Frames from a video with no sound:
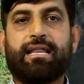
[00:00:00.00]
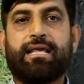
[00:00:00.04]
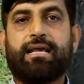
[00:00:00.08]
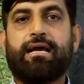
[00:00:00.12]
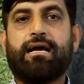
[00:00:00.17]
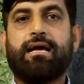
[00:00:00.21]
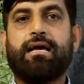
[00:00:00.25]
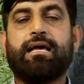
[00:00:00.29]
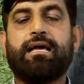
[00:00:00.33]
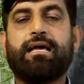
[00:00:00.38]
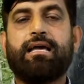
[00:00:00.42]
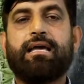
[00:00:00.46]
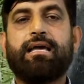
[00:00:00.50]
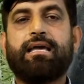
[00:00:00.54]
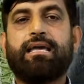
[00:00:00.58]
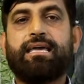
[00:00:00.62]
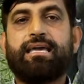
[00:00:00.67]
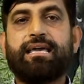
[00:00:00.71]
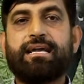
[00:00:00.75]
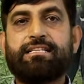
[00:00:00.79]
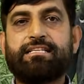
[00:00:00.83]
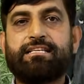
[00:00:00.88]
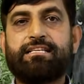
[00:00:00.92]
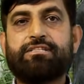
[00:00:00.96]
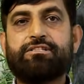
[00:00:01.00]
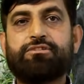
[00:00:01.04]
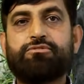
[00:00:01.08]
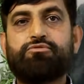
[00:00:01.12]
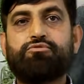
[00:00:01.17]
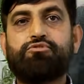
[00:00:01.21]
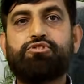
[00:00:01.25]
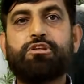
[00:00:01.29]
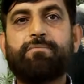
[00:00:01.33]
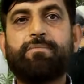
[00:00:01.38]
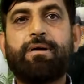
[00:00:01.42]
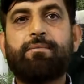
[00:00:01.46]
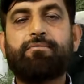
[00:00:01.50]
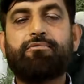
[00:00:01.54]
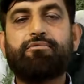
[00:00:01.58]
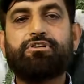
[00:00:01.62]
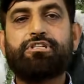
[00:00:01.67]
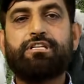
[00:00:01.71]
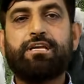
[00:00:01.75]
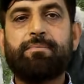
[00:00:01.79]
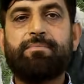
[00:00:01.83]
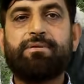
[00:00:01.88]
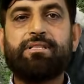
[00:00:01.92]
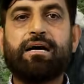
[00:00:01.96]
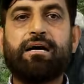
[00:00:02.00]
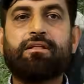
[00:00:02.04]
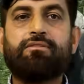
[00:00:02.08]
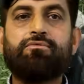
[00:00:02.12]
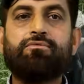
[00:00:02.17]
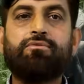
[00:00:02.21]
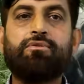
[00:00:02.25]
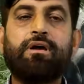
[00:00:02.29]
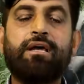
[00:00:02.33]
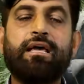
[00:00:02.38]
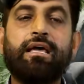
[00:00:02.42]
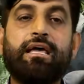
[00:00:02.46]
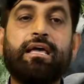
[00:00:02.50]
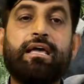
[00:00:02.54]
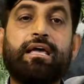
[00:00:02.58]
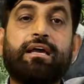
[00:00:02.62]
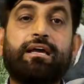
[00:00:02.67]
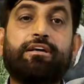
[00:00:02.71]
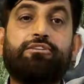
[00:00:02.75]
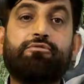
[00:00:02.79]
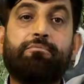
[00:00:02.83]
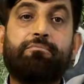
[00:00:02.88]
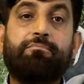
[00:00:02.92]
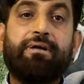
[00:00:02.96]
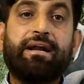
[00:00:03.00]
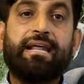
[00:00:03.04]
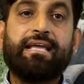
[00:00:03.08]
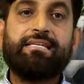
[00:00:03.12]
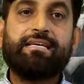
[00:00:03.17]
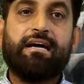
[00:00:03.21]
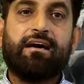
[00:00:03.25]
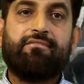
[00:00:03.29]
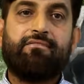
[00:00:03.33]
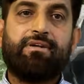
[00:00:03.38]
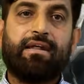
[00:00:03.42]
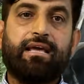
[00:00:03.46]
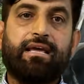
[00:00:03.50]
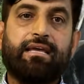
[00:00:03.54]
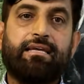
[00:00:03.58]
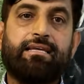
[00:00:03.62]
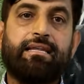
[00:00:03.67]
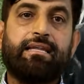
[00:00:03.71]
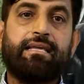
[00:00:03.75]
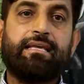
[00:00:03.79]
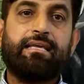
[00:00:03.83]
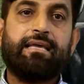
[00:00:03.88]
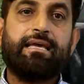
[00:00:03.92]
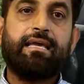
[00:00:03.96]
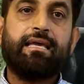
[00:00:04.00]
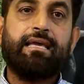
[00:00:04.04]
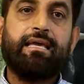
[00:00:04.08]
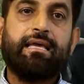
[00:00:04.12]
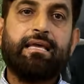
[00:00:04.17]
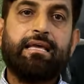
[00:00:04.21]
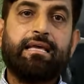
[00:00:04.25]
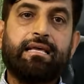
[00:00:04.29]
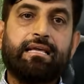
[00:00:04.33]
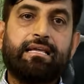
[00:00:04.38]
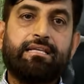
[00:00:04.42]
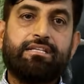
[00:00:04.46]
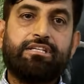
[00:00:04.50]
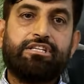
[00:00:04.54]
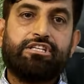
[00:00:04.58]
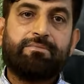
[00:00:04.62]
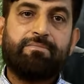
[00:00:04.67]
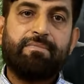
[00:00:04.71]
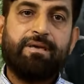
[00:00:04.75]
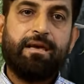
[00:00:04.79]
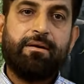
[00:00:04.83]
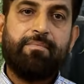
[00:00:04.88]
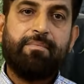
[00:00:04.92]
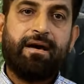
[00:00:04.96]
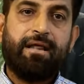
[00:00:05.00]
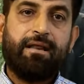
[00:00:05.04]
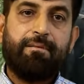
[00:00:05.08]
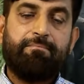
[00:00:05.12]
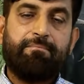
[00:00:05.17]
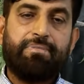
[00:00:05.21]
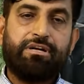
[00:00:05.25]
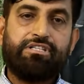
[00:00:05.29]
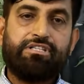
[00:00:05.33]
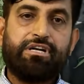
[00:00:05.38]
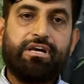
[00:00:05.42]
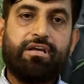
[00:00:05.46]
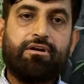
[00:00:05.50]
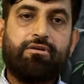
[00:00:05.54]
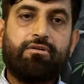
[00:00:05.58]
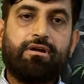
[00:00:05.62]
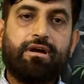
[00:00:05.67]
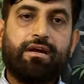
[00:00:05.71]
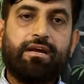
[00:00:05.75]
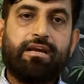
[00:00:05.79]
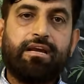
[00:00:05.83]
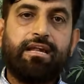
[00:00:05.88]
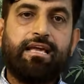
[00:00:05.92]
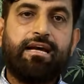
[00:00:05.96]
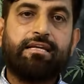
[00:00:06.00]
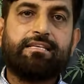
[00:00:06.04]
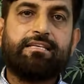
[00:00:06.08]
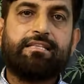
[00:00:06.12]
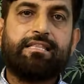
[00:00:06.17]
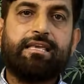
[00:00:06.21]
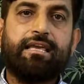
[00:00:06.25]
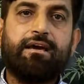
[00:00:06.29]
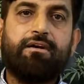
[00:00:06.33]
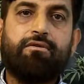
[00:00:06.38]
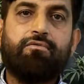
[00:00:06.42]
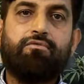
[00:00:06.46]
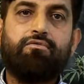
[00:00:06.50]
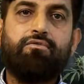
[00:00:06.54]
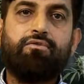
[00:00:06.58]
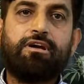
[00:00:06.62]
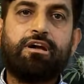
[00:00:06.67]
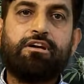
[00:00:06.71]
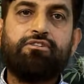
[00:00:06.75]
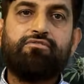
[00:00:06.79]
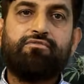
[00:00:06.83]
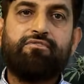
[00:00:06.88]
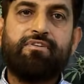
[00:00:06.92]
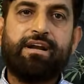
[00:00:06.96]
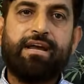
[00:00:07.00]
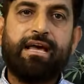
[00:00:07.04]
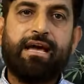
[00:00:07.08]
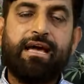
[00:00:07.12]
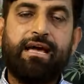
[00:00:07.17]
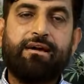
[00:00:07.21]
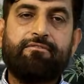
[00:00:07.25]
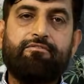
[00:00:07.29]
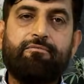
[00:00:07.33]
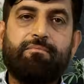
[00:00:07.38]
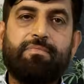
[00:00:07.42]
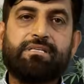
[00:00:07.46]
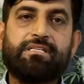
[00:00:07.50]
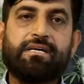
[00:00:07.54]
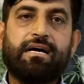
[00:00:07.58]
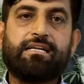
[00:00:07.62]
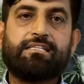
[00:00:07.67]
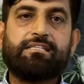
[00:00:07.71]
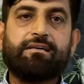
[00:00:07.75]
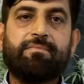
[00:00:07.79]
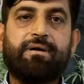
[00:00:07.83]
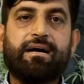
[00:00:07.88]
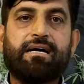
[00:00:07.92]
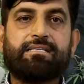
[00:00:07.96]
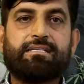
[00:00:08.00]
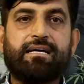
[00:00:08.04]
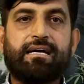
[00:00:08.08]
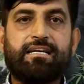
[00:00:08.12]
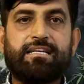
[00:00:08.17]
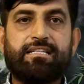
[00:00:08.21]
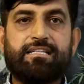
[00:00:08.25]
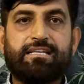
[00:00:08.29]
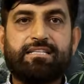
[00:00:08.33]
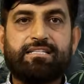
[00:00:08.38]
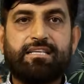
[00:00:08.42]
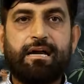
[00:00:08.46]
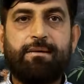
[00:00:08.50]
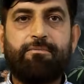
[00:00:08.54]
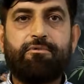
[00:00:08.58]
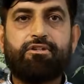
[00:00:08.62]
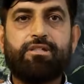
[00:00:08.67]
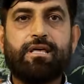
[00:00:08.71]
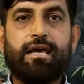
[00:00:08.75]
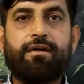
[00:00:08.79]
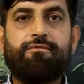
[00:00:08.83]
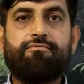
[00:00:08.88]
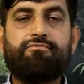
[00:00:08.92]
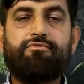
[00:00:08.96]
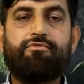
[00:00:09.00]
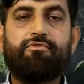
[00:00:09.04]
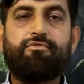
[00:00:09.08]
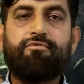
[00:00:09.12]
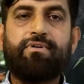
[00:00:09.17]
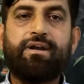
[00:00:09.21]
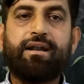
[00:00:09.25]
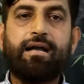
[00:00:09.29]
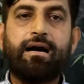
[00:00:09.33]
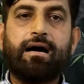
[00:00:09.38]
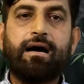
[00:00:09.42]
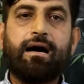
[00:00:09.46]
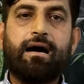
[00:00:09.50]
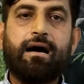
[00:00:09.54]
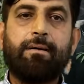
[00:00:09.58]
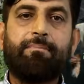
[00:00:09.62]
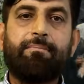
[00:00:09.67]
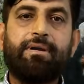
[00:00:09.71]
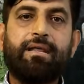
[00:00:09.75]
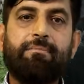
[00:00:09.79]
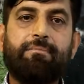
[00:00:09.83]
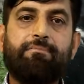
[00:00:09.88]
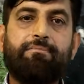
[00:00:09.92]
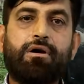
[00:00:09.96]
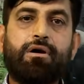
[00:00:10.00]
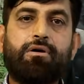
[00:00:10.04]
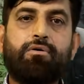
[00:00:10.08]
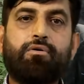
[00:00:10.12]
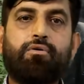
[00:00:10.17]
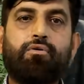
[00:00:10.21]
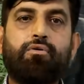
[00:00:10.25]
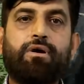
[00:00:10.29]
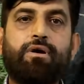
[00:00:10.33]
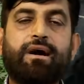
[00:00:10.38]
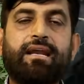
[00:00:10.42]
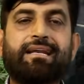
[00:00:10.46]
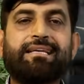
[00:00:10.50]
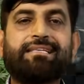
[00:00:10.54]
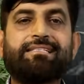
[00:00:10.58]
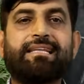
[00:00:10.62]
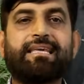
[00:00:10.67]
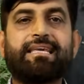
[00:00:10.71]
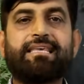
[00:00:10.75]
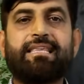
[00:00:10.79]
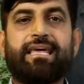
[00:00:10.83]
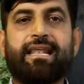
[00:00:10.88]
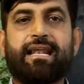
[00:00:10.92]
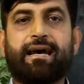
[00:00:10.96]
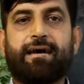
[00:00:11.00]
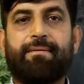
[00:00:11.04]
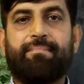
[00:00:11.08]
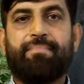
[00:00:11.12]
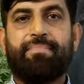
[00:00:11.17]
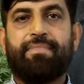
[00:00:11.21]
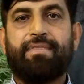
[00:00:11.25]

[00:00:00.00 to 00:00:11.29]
करेगा एक चीज दूसरी मैं आपको ये बता दूं कि जो बड़े जानवर हैं यानी कि जिसमें हमारे बछड़े और कटड़े आ जाते हैं उनका जो वंडा है वो बाजार से बसानी दस्तियाब होता है वो वंडा आपने बकरों को हरगज नहीं देना